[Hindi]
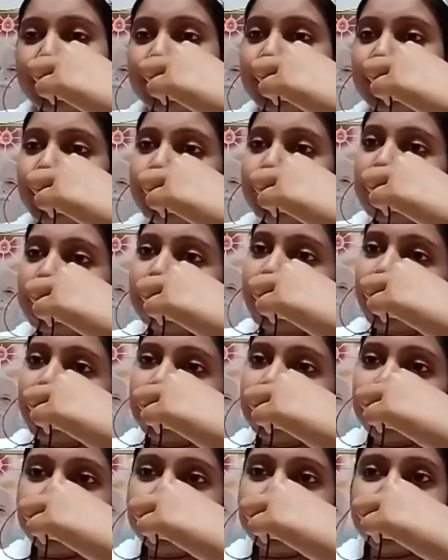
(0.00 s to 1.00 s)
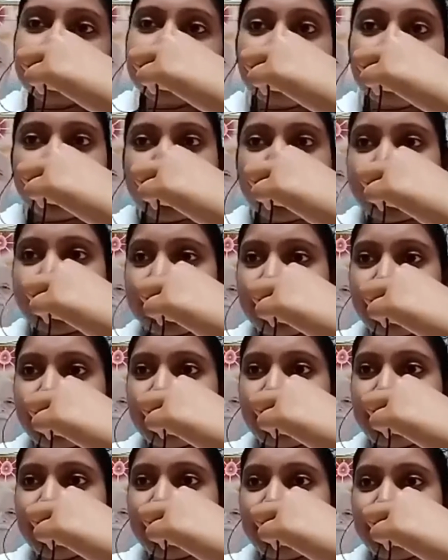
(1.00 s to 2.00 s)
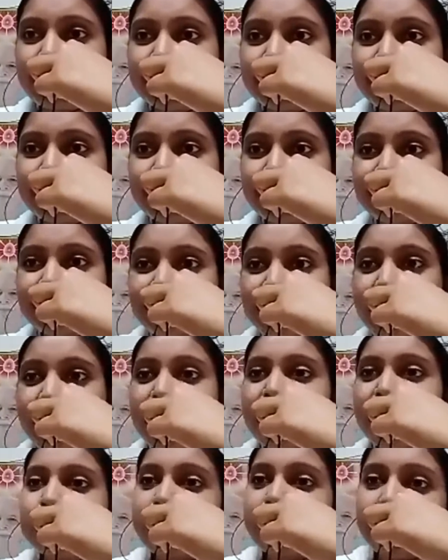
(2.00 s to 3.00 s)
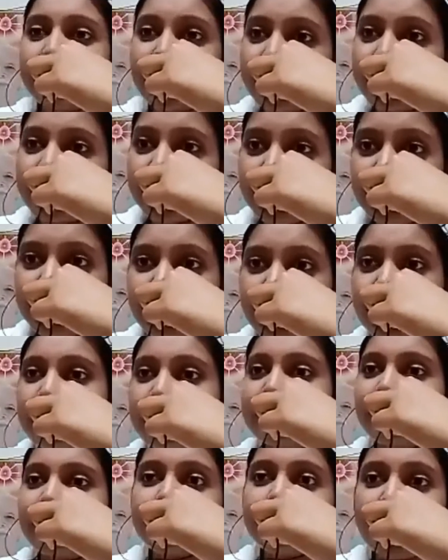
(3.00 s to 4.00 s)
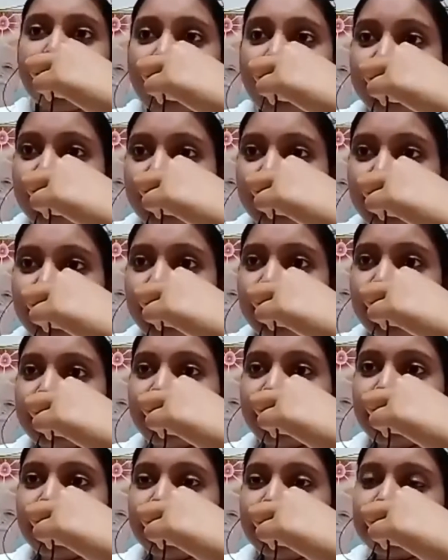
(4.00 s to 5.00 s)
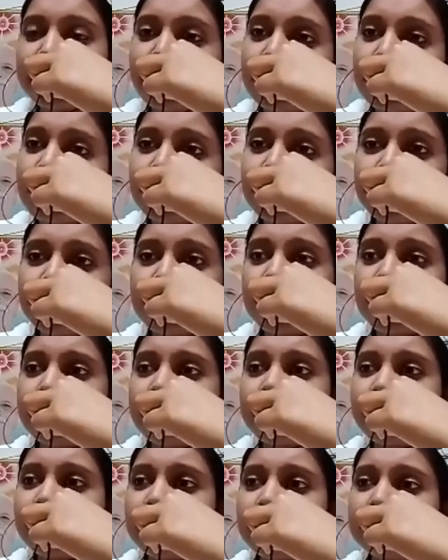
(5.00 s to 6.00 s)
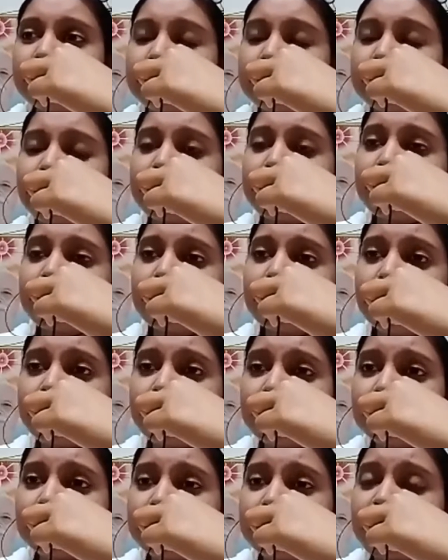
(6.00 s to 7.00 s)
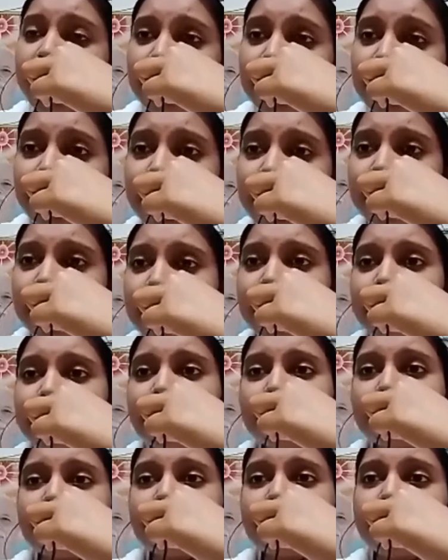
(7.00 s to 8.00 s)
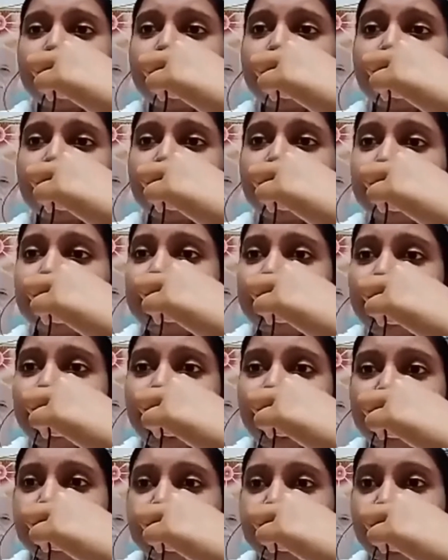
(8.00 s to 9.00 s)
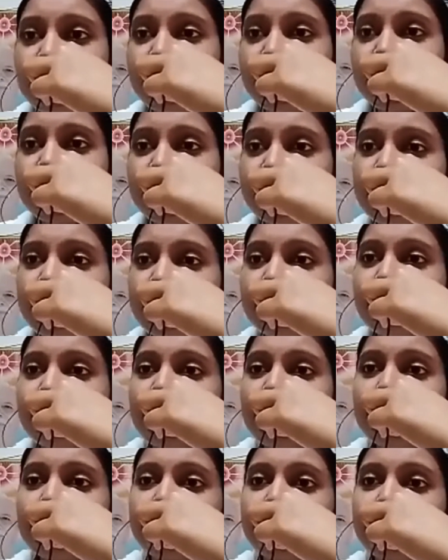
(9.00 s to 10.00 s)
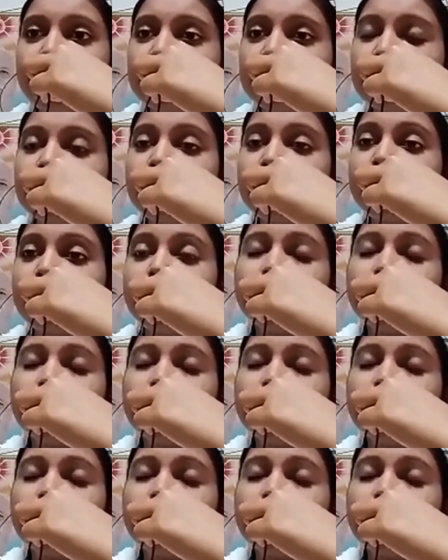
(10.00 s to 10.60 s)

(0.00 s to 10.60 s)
उनको भी बहुत कुछ सामना करना पड़ा पिकेटिंग की घेराव किए सब कुछ किए लेकिन किसी को जाने ही नहीं दिया जाता था अगर हम इतिहास पढ़े ना ब्रह्मा बाबा को